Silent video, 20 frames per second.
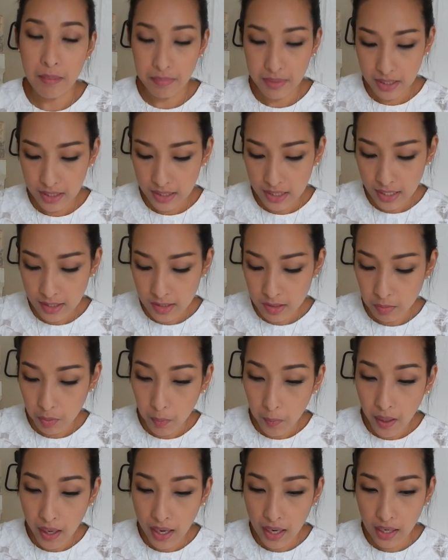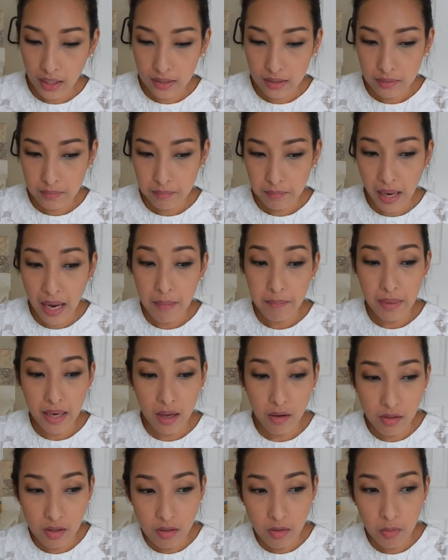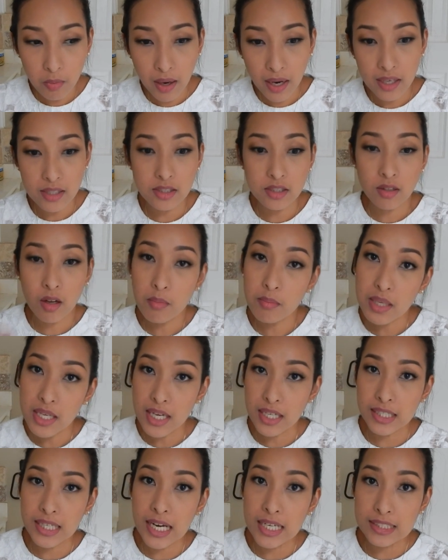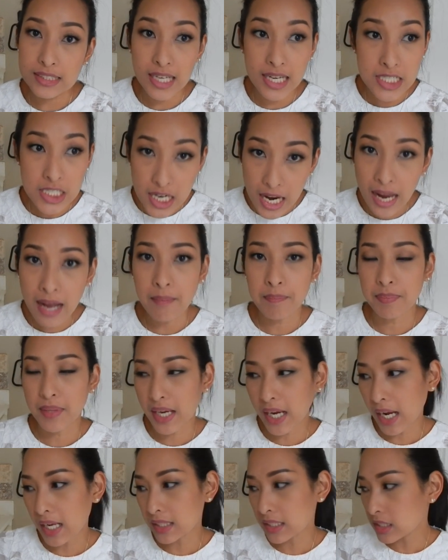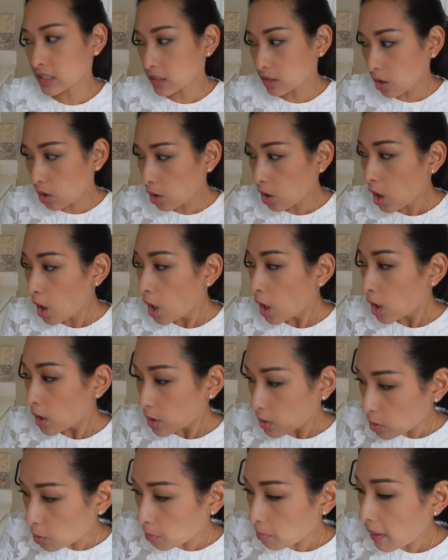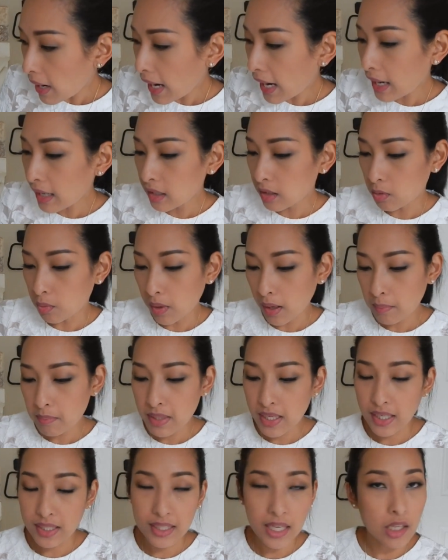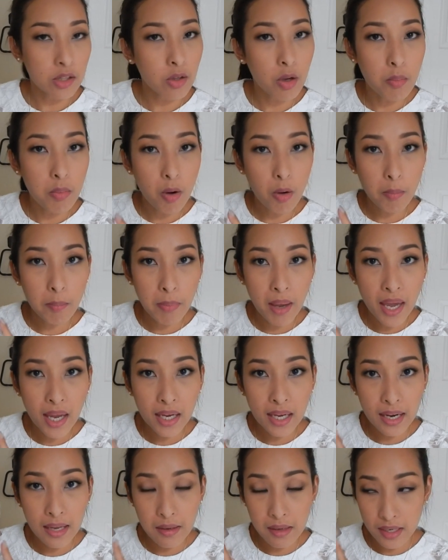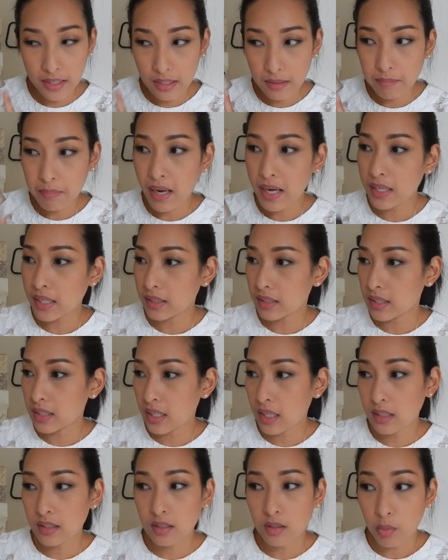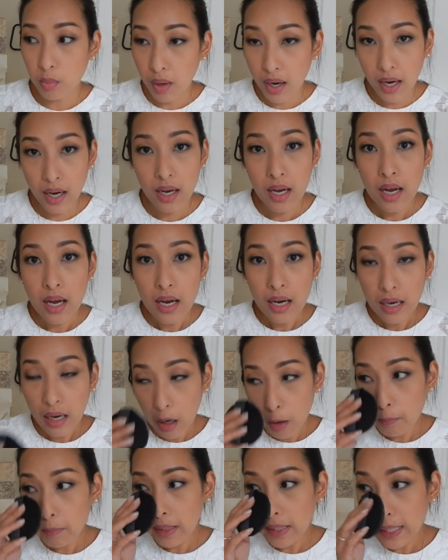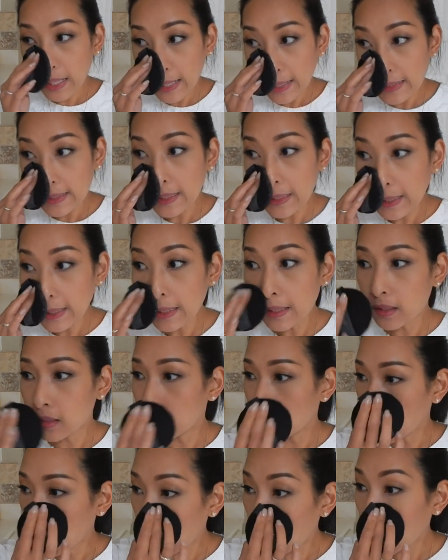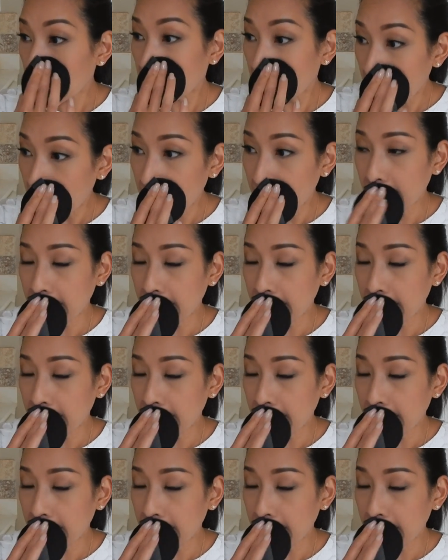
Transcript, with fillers: แบบนี้เนี่ยสมมติว่าผ่านไปแล้วครึ่งวันเราจะต้องมีเหตุการณ์ทัชอัพนะคะถ้าจะต้องอยู่บ้านหรือว่ามีเหตุการณ์ต้องพกแป้งอะไรอันนี้ไปเนี่ยที่เคถือว่าเขาเป็นอะไรที่โอเค